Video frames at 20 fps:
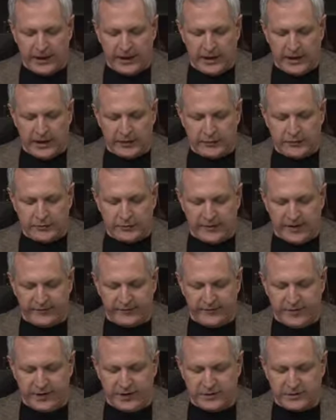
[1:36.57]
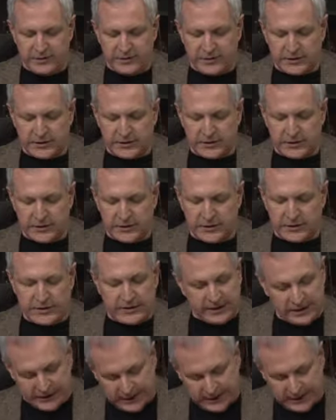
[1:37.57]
A última vez que, que